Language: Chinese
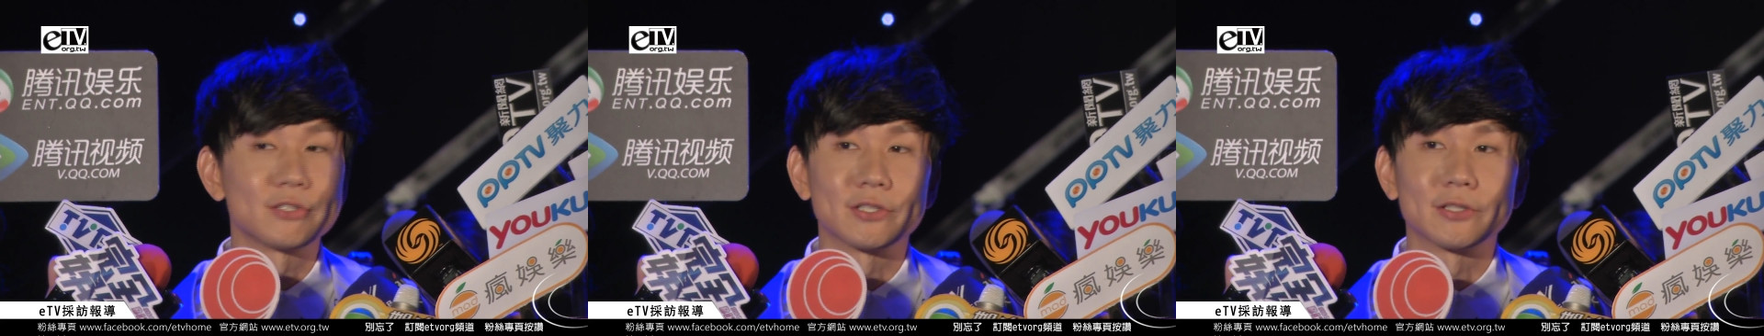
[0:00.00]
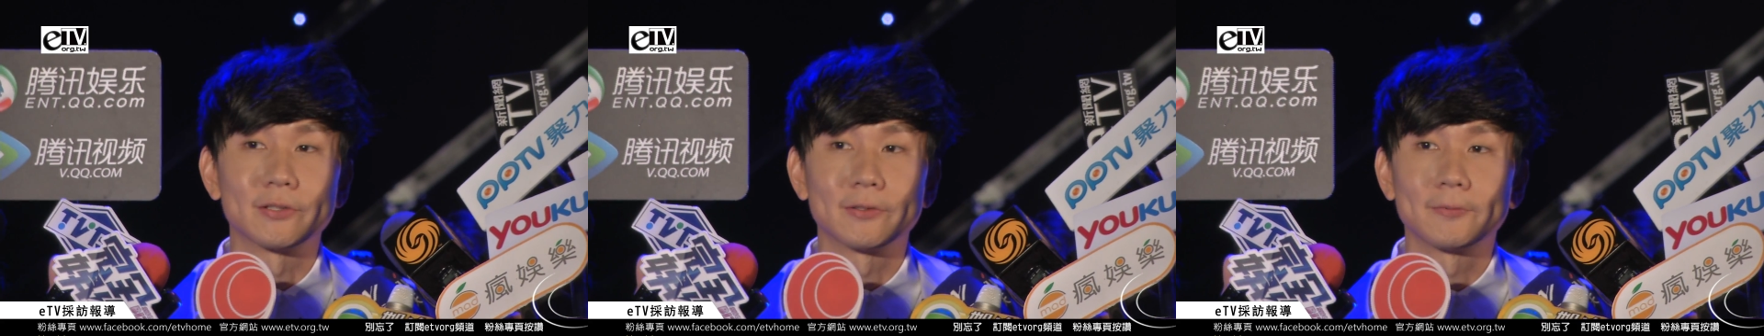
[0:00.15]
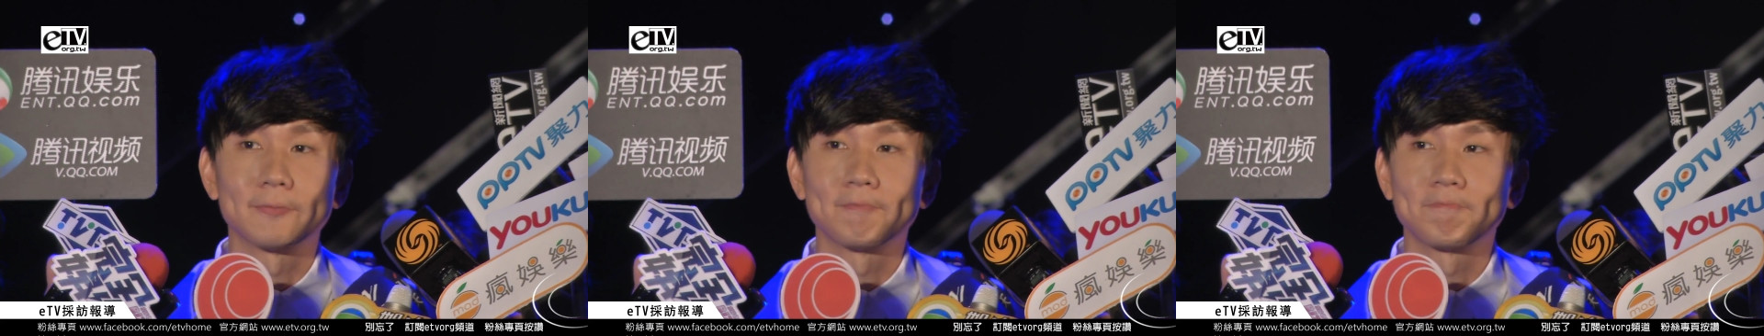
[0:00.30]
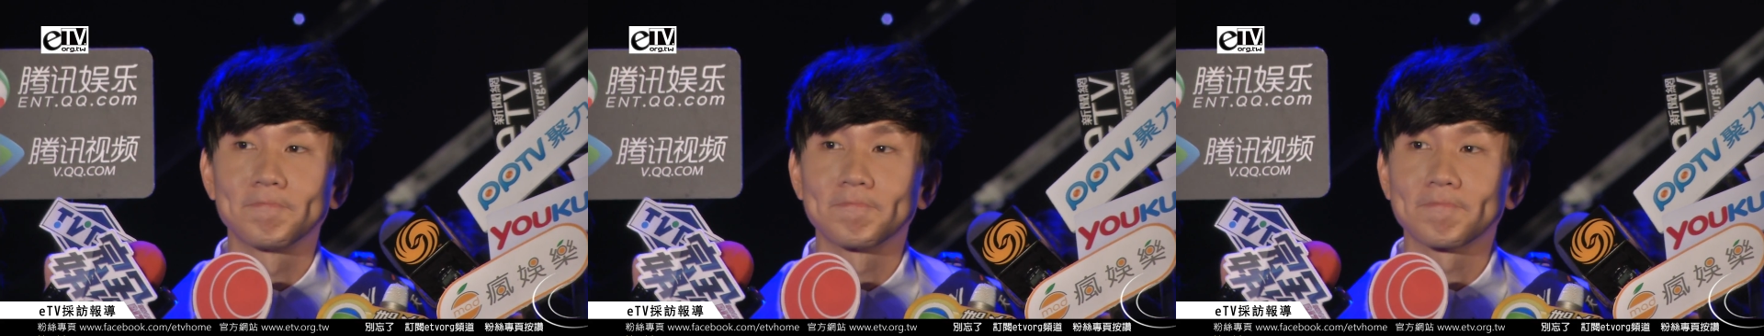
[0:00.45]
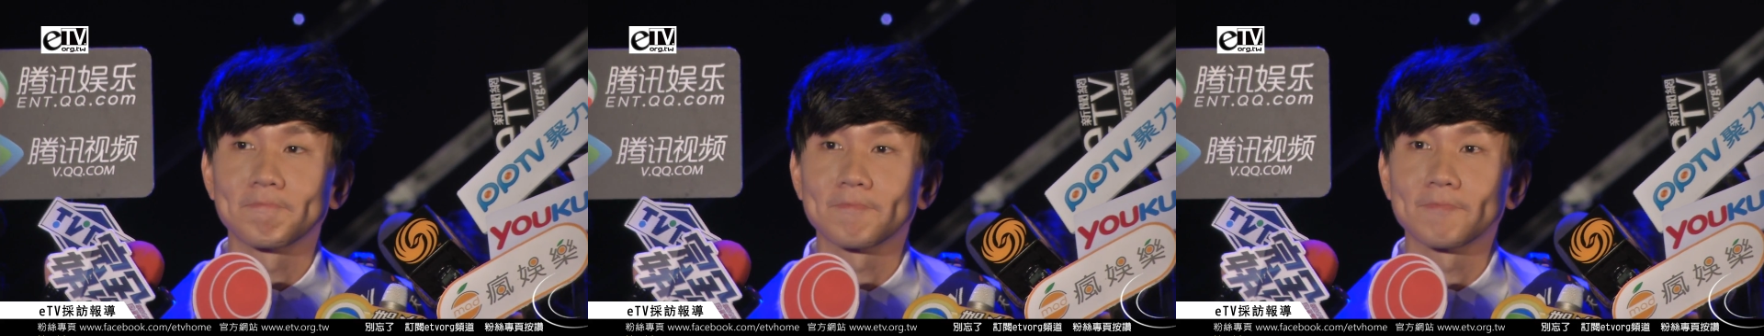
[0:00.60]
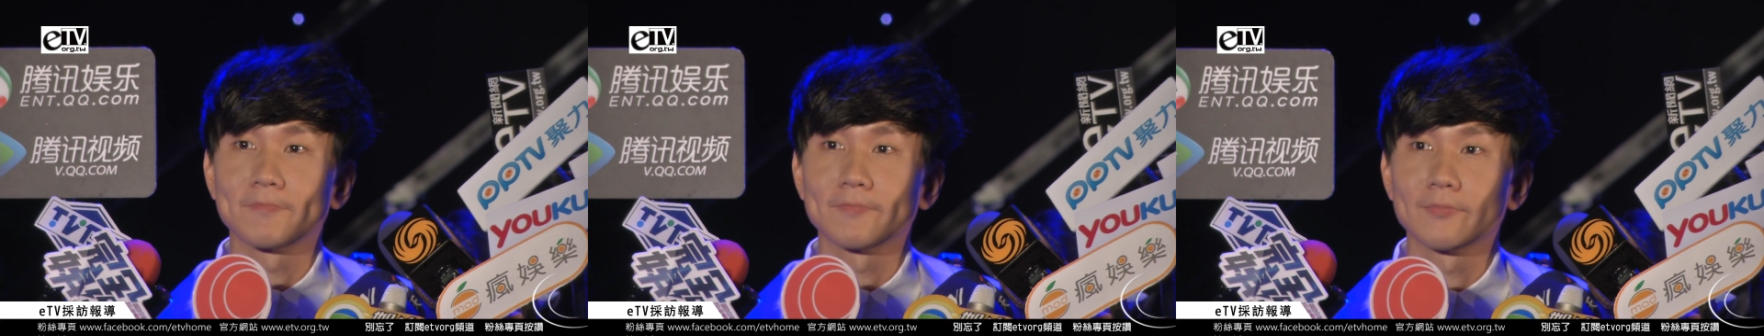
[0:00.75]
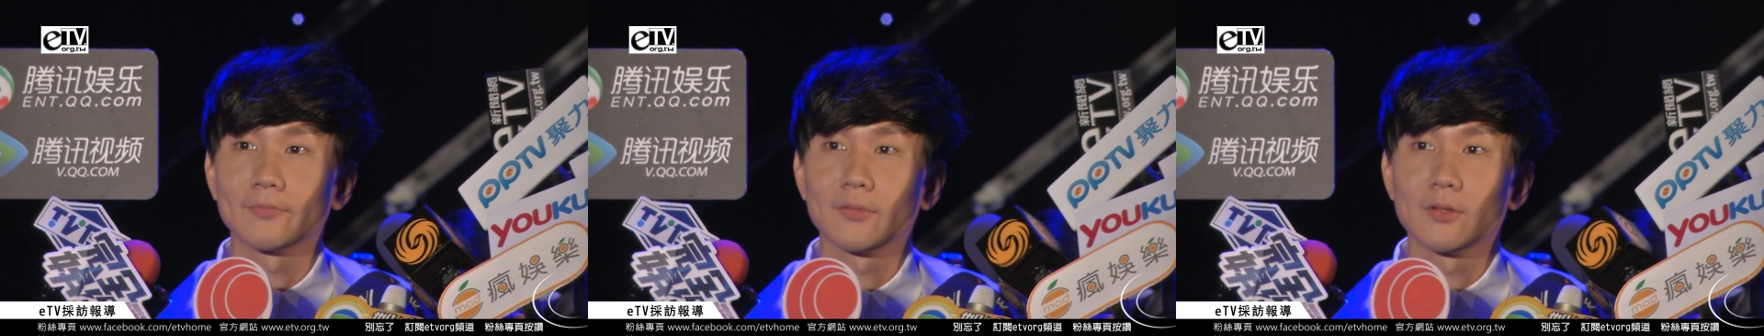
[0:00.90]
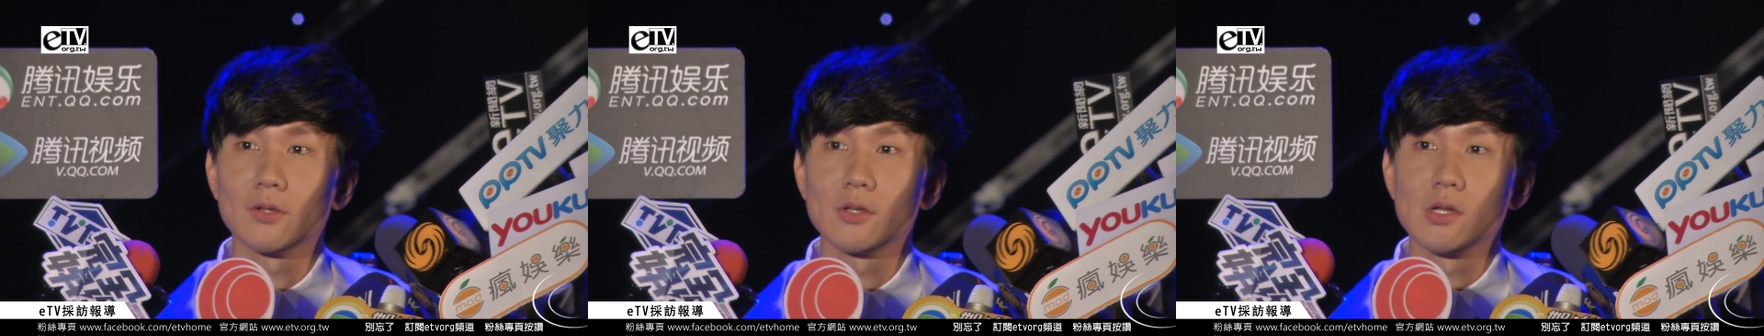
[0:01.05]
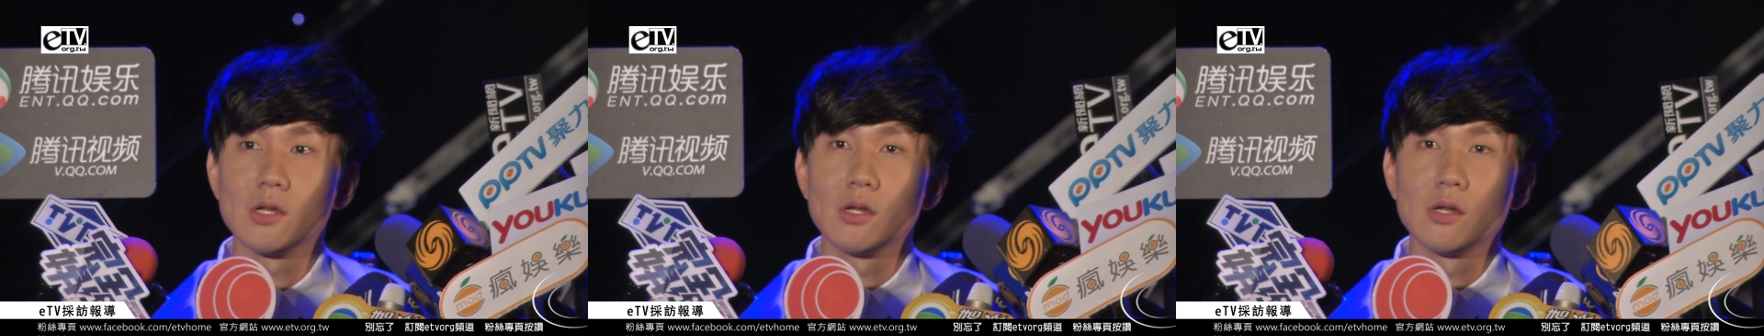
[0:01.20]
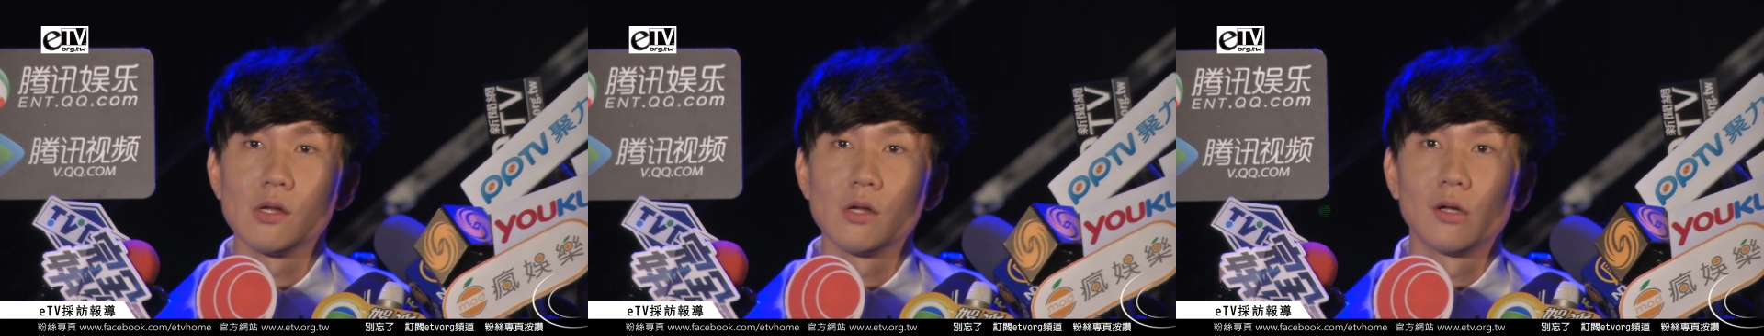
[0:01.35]
所以嘴巴有变得很？多
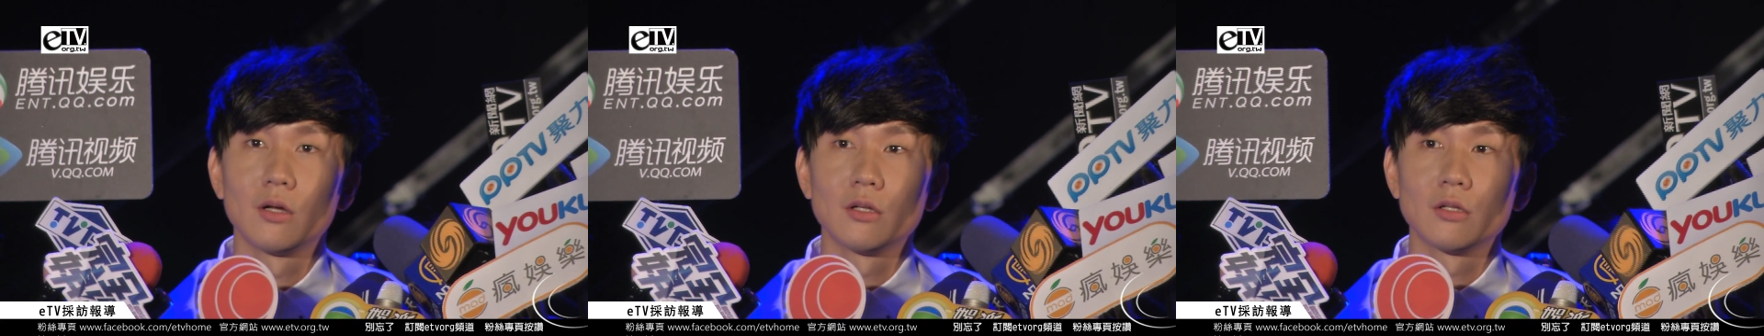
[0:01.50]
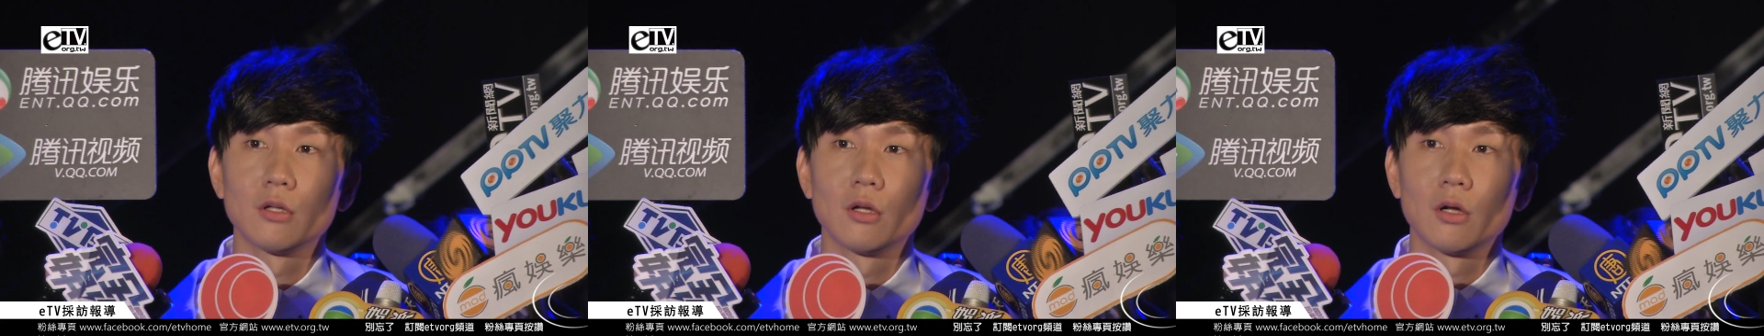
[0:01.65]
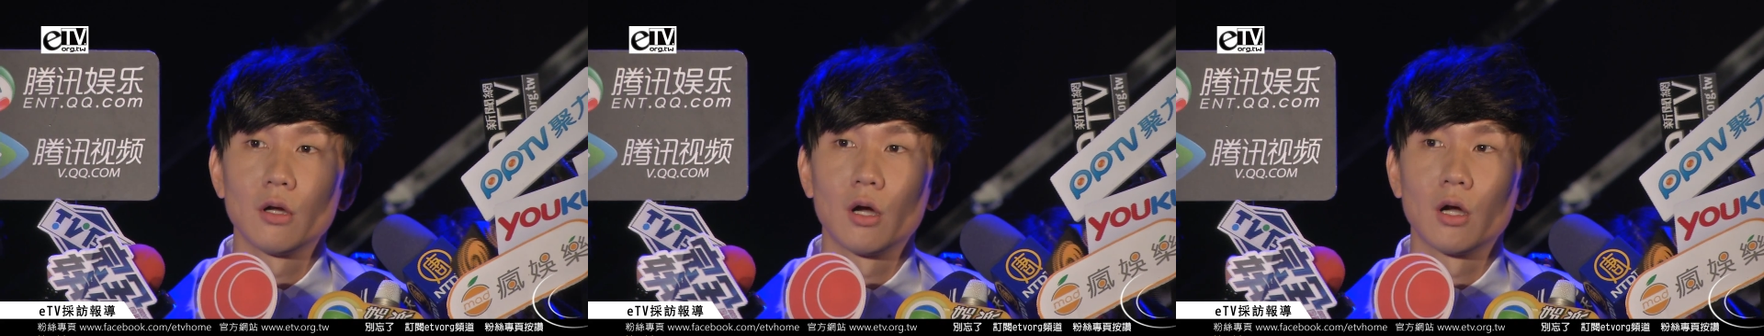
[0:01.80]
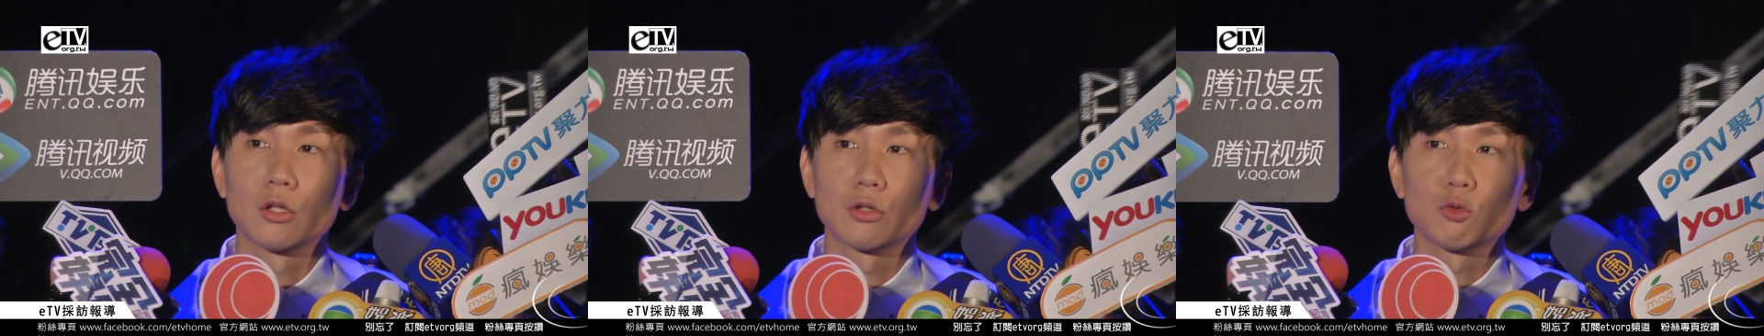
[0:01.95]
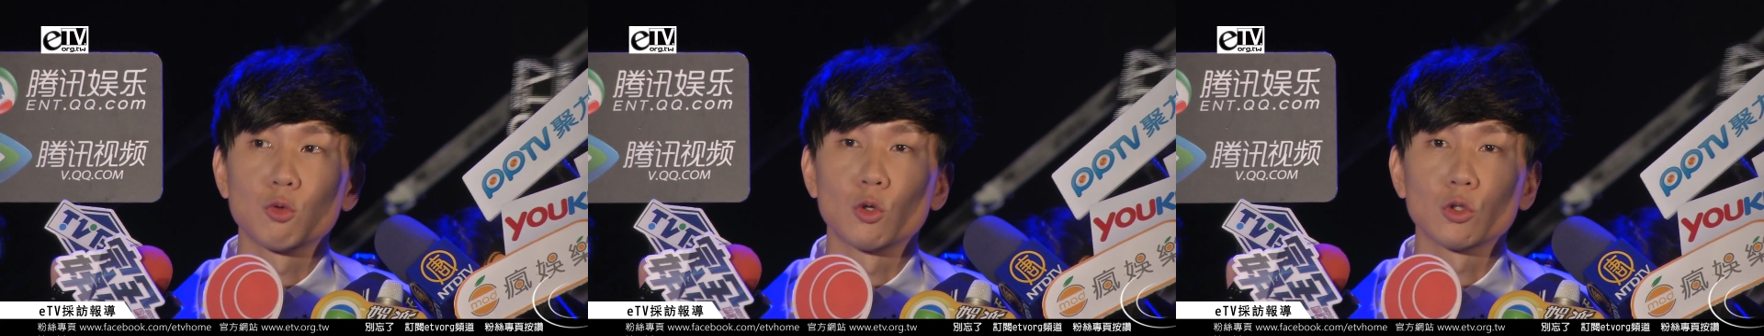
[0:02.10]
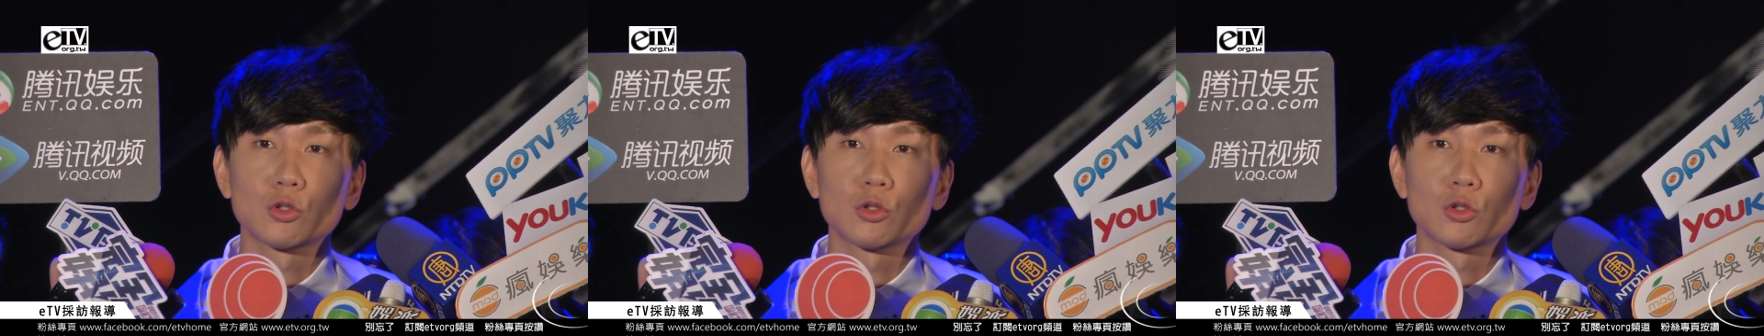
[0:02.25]
谢